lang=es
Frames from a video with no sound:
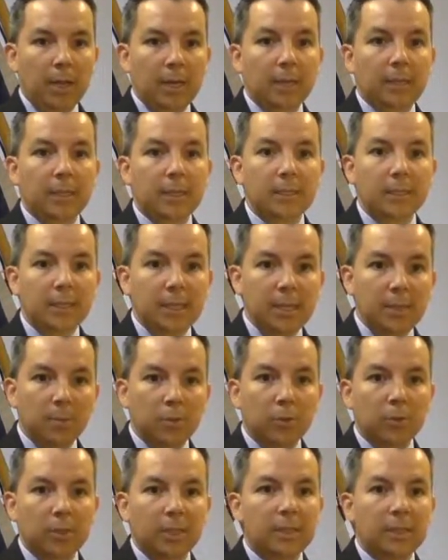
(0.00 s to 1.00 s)
Les
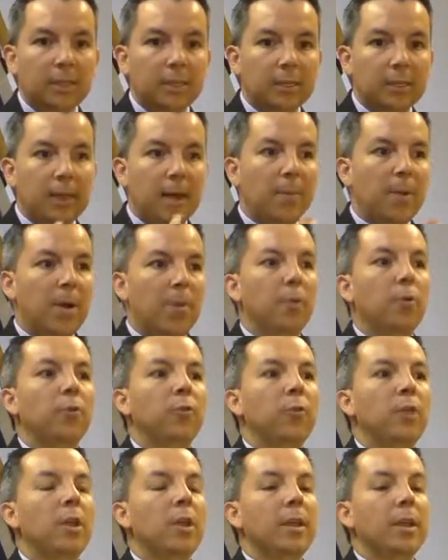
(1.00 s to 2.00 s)
decimos, les
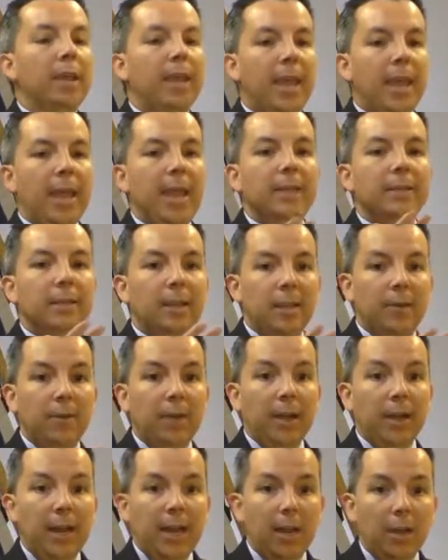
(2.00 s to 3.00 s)
exclamamos qué es el
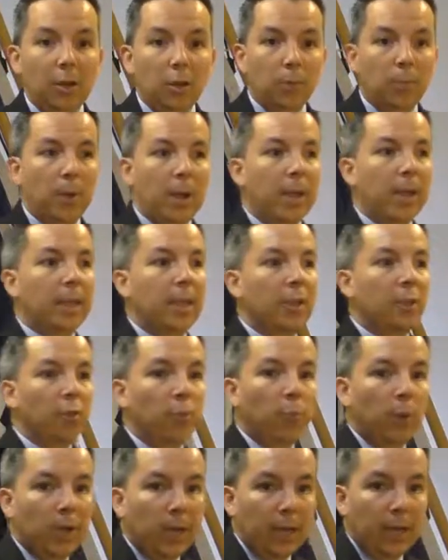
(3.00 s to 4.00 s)
Evangelio para que ellos
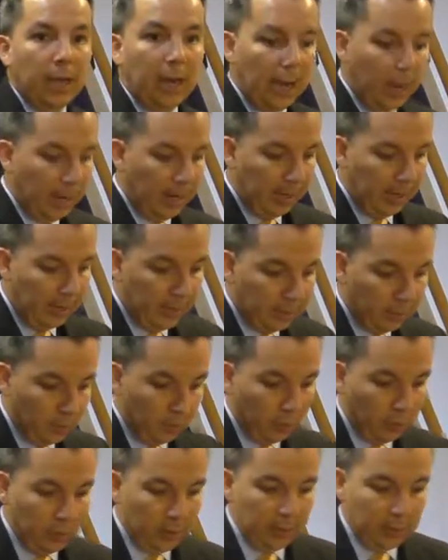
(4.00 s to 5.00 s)
puedan creer en Cristo.
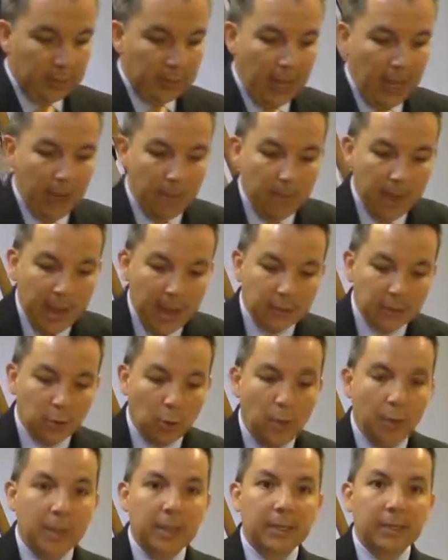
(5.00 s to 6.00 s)
Entonces dice, habéis
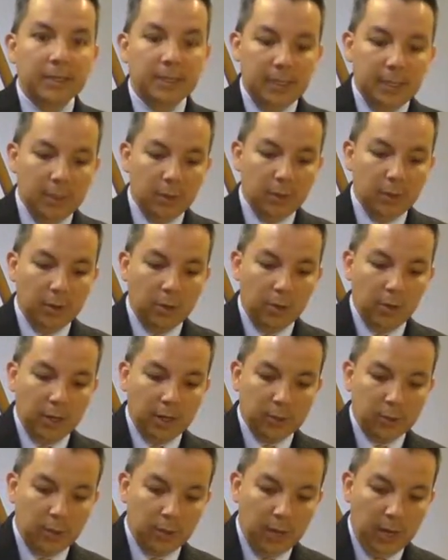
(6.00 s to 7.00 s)
obedecido de
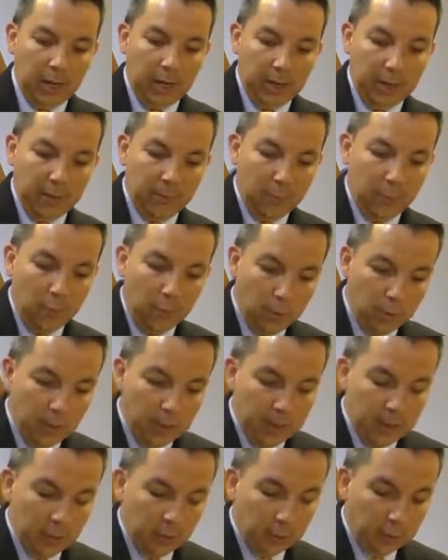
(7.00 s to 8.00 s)
corazón aquella
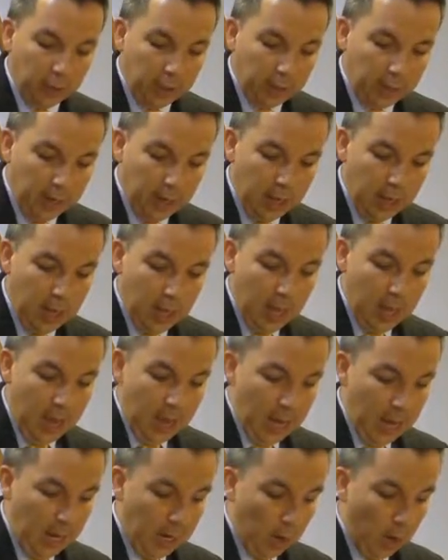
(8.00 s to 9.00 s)
forma de doctrina
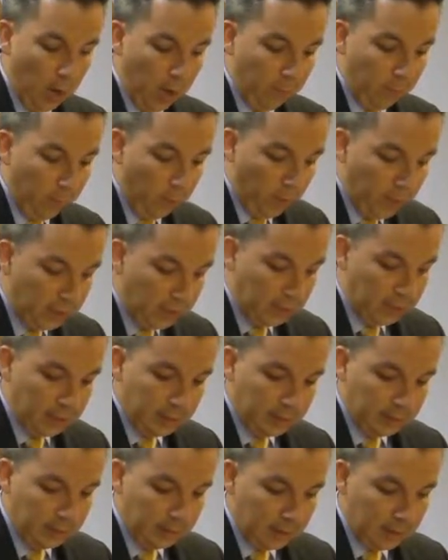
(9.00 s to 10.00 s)
a la cual
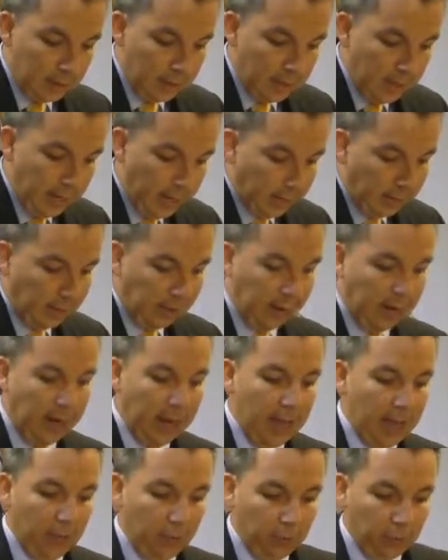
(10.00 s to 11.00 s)
fuisteis
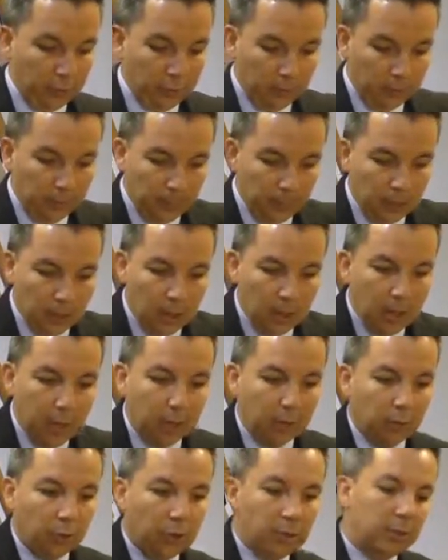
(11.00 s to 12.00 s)
entregados.
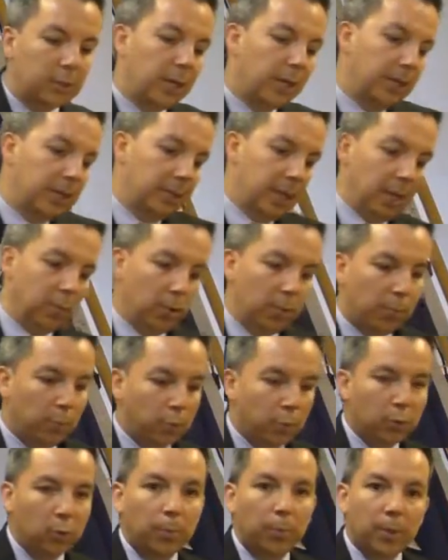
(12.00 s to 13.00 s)
Entonces, regresando al
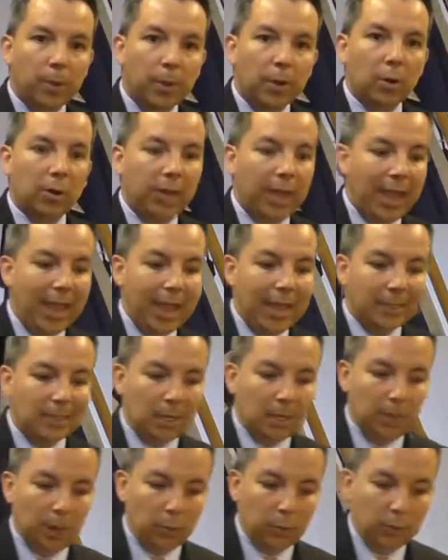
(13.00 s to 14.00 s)
punto primero, ¿qué es
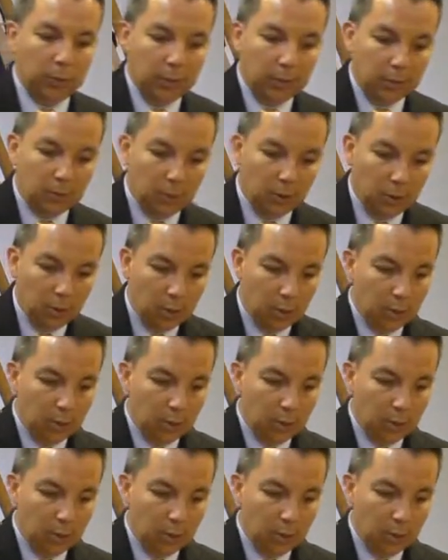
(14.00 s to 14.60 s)
el bautizo?